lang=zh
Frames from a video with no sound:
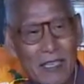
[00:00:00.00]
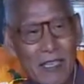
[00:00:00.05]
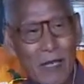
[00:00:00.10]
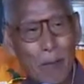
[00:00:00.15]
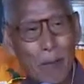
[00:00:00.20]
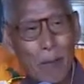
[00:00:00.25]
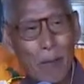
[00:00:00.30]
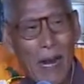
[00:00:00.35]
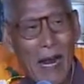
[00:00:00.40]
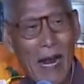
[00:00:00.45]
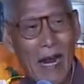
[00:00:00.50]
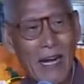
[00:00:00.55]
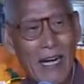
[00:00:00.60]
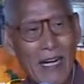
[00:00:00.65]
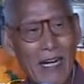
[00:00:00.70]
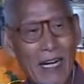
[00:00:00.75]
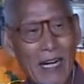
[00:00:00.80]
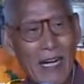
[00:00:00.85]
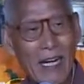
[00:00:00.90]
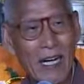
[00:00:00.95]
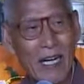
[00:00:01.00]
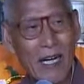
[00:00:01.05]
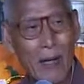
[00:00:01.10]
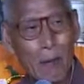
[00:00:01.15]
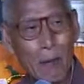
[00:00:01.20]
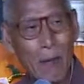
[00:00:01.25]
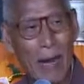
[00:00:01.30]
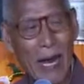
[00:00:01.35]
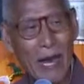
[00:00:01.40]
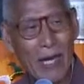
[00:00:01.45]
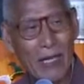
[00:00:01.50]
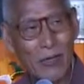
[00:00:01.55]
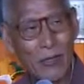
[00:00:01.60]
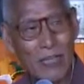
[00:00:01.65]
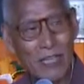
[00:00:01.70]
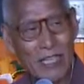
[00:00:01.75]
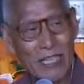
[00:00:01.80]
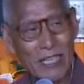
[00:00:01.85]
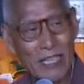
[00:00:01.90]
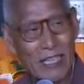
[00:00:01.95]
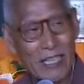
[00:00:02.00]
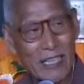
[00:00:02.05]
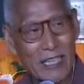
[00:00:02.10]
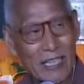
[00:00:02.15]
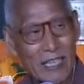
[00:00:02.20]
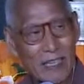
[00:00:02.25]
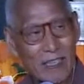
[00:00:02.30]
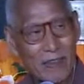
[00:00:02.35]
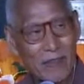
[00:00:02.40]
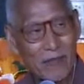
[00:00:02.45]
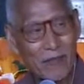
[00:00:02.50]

一般人买东西